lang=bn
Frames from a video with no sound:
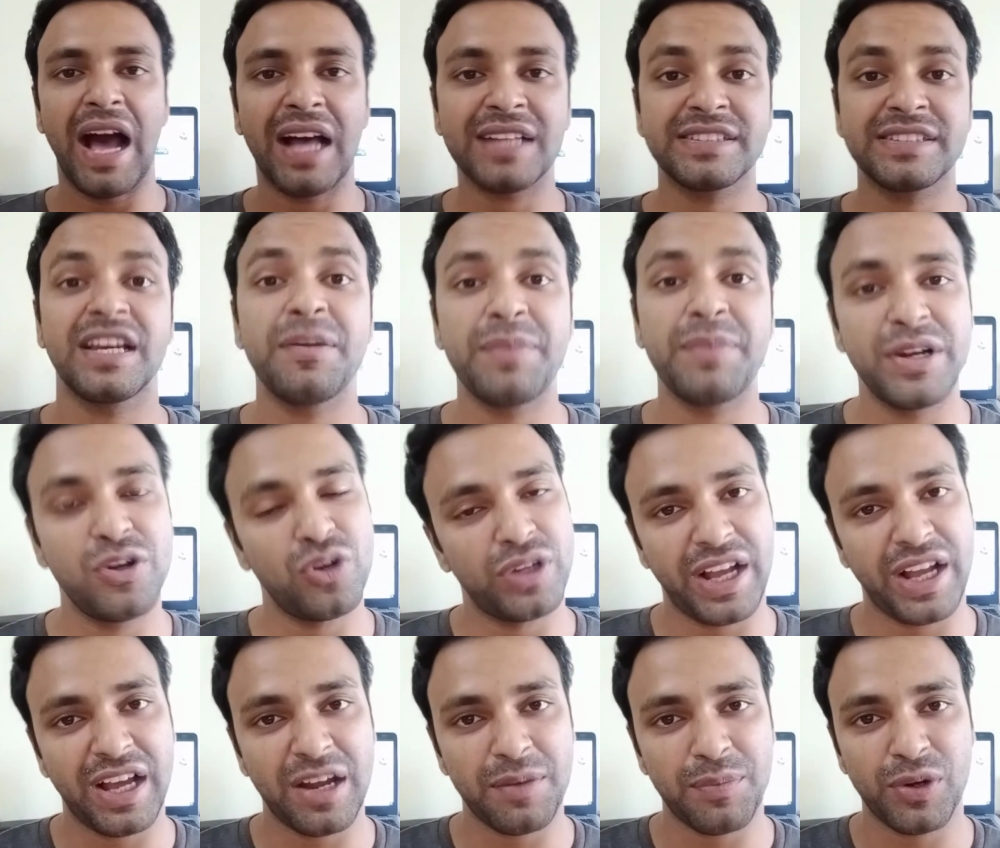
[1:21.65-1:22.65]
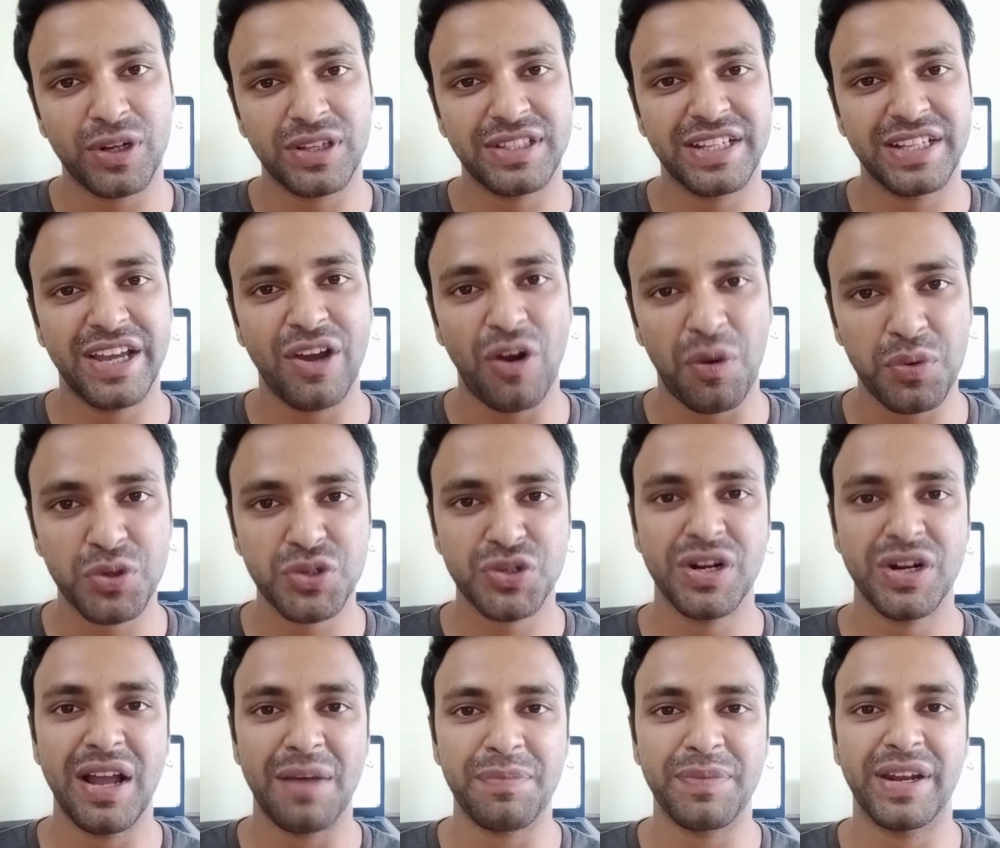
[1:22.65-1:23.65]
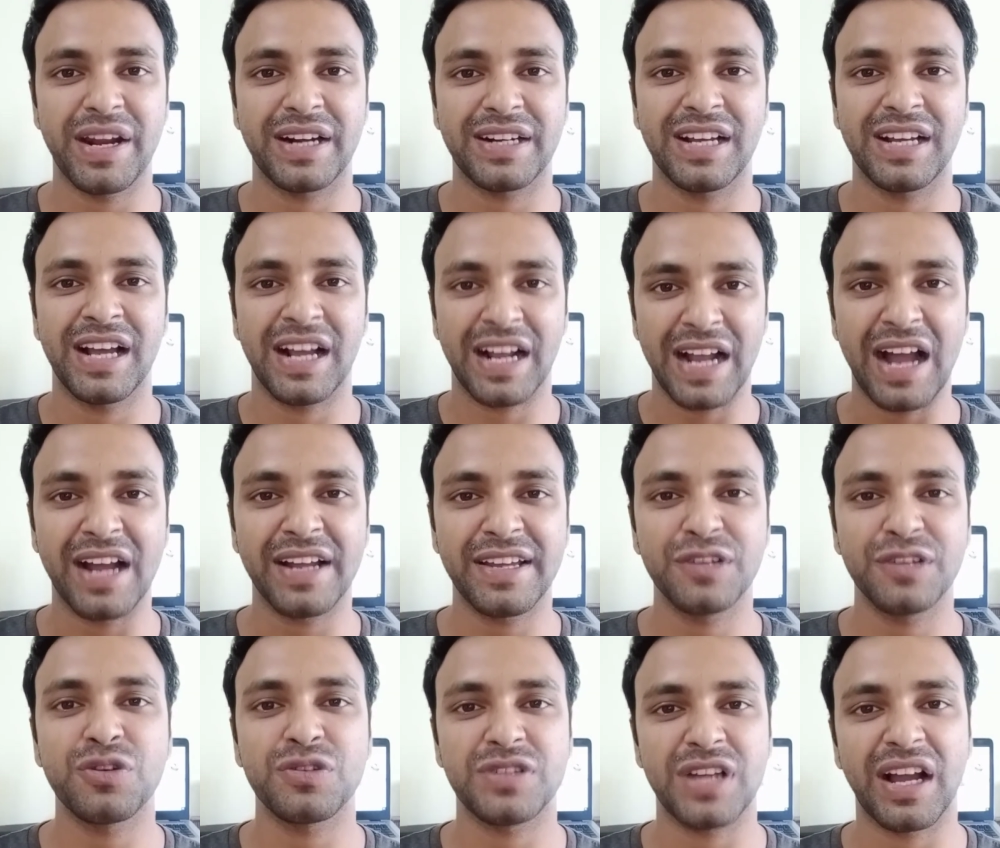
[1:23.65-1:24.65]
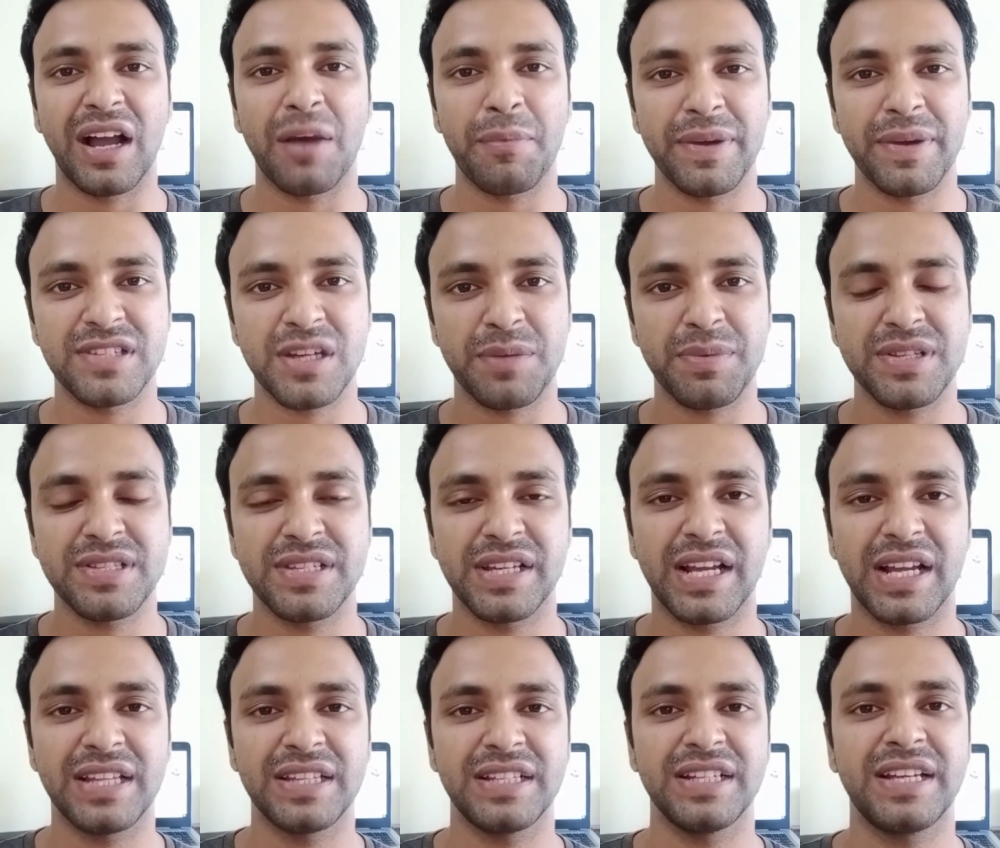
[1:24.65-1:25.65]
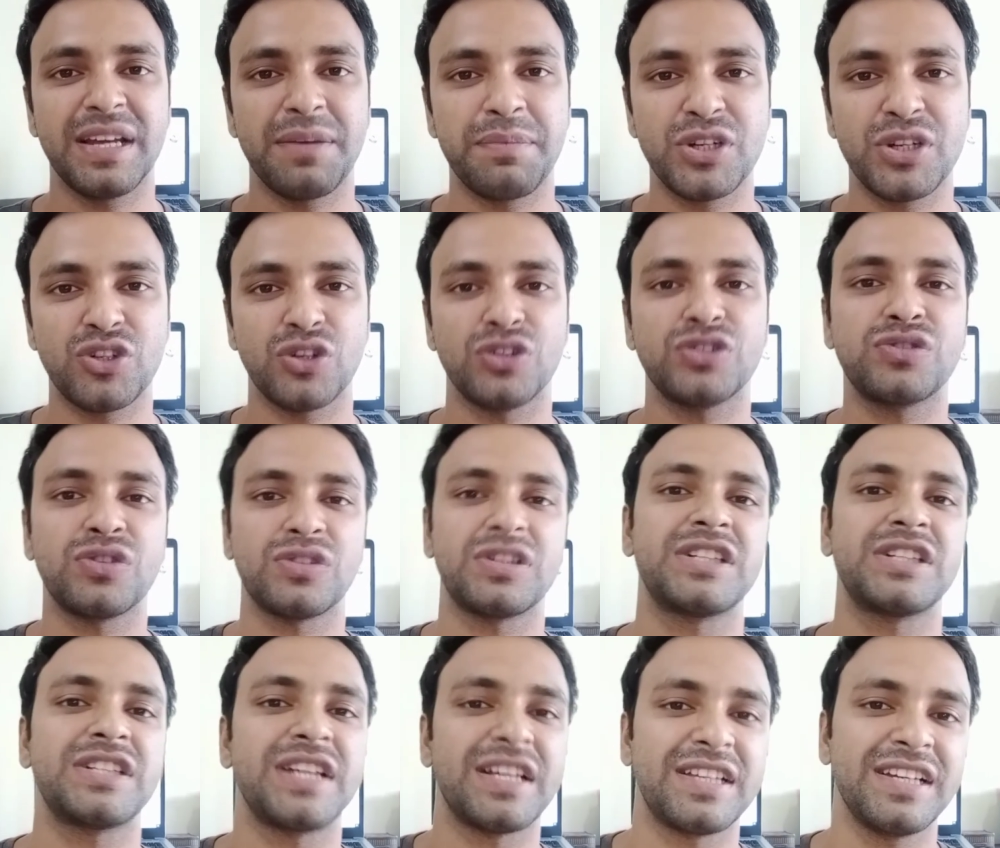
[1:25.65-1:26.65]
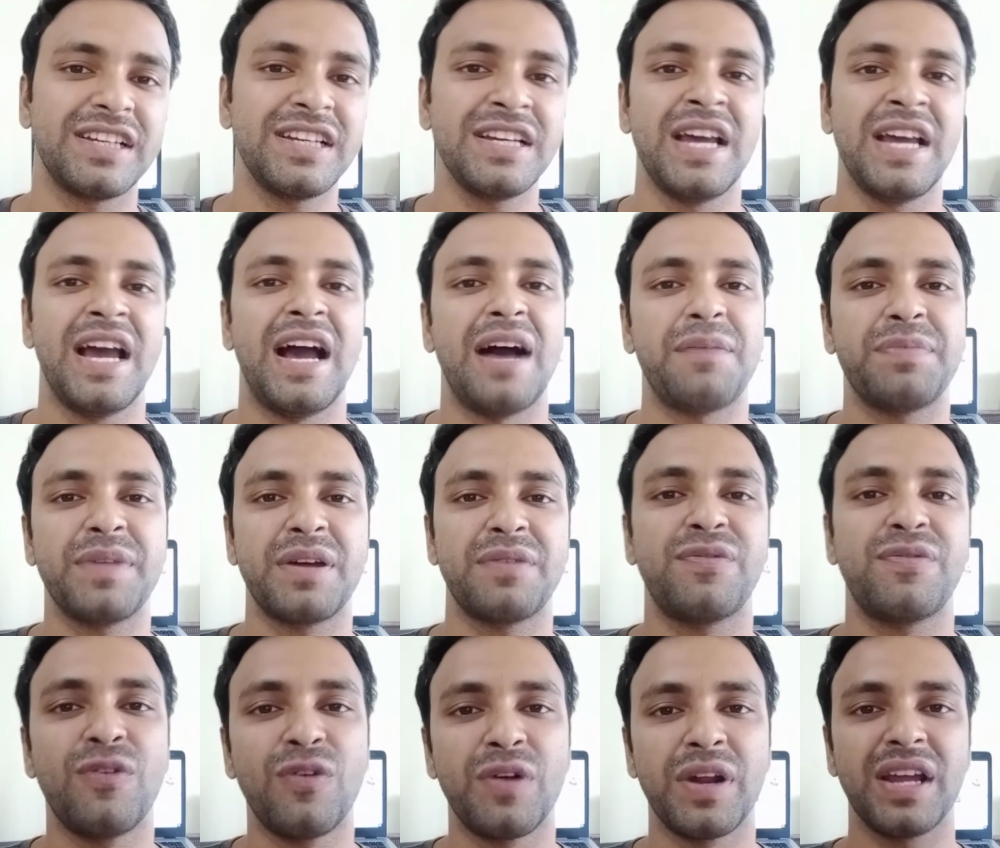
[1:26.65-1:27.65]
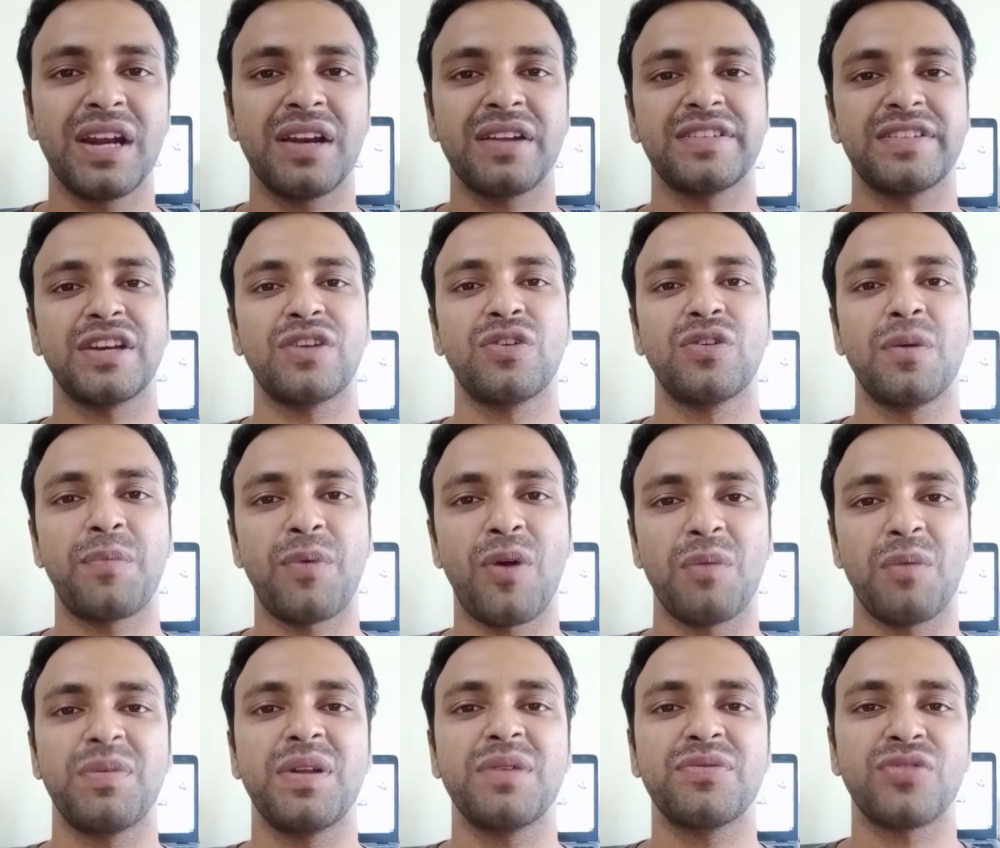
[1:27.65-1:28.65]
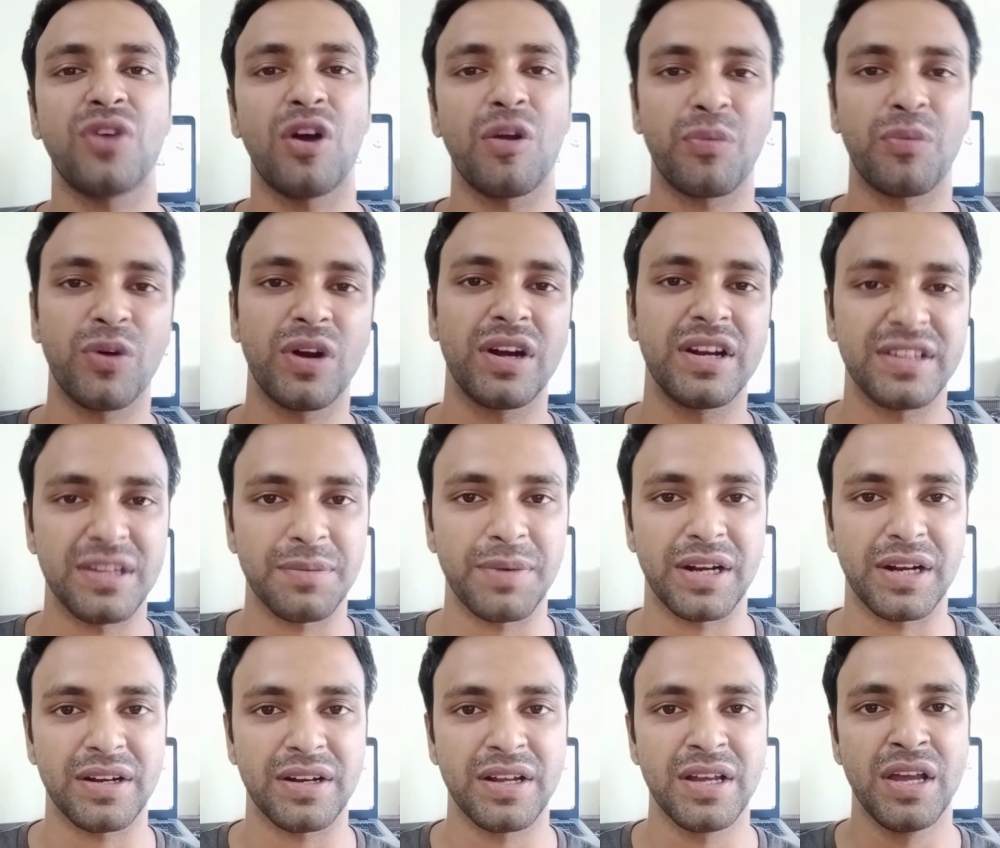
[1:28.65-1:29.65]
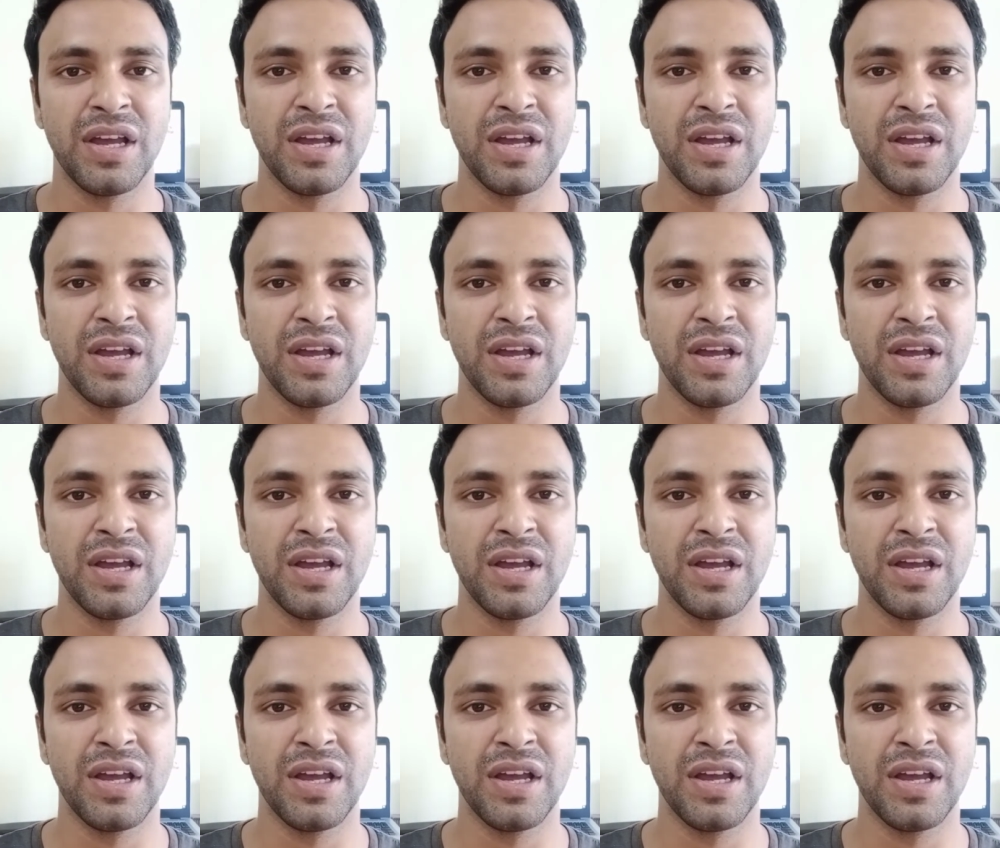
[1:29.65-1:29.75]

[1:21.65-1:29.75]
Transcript: আজকের ভিডিও দেখার পরের থেকে অবশ্যই আপনারা একটা কাঙ্ক্ষিত জায়গা পেয়ে যাবেন যেখান থেকে বিশ্বস্ততার সাথে আপনার ফোনের যে কোনো প্রবলেম সলভ করে নিতে পারেন